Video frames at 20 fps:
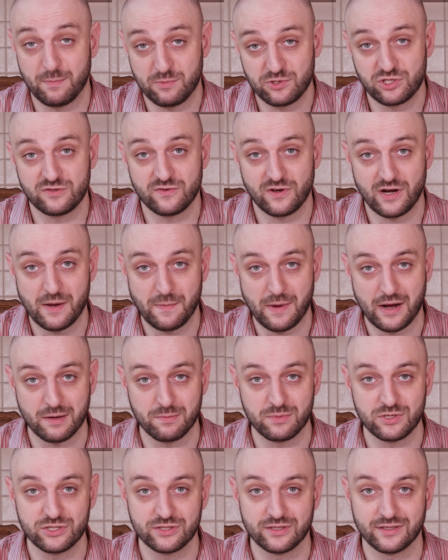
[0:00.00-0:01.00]
А по четвергам,
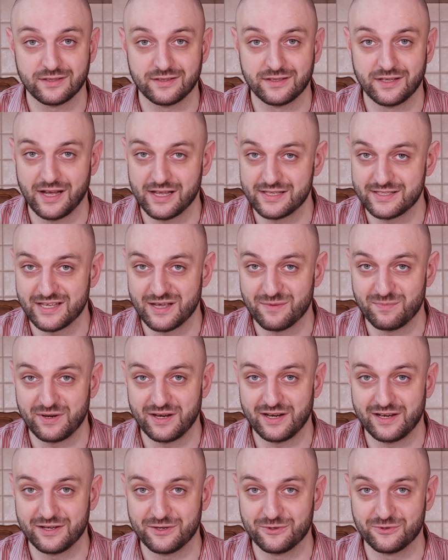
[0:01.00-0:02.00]
как обычно, до конца
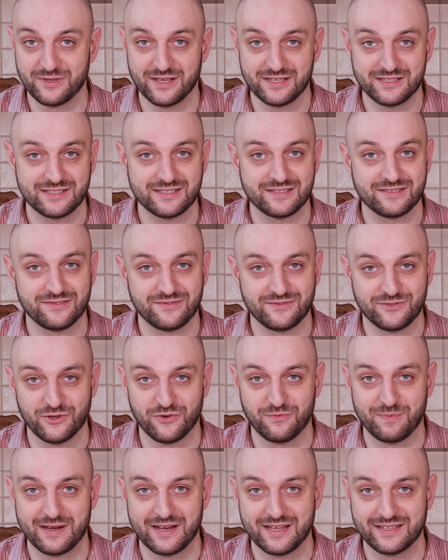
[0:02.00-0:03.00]
апреля у нас
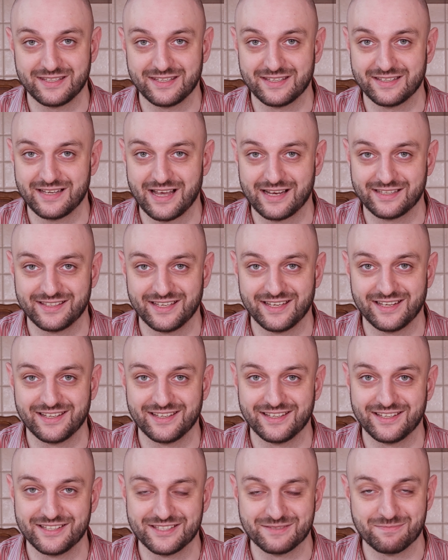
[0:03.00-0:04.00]
все в порядке,
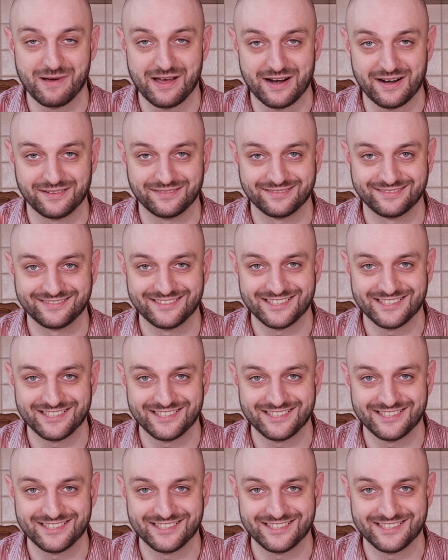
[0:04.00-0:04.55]
коктейли из бара